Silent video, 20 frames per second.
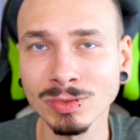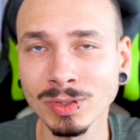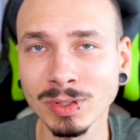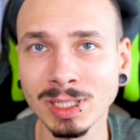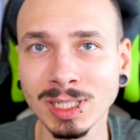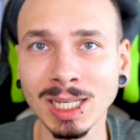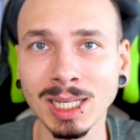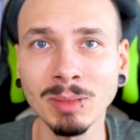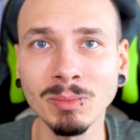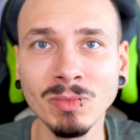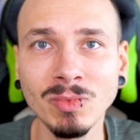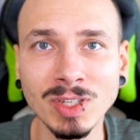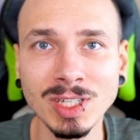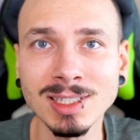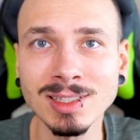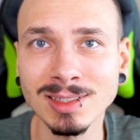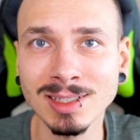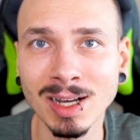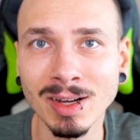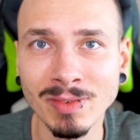von dem, wie
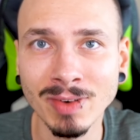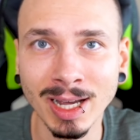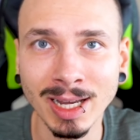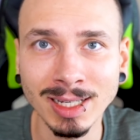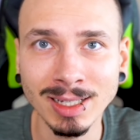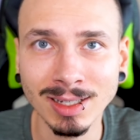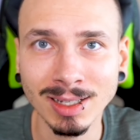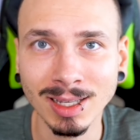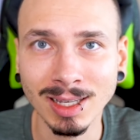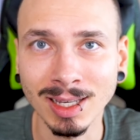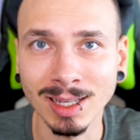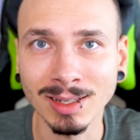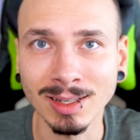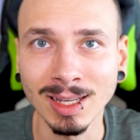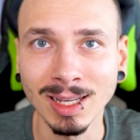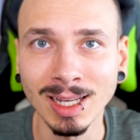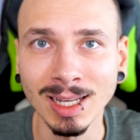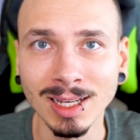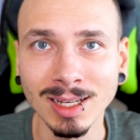es da weitergeht.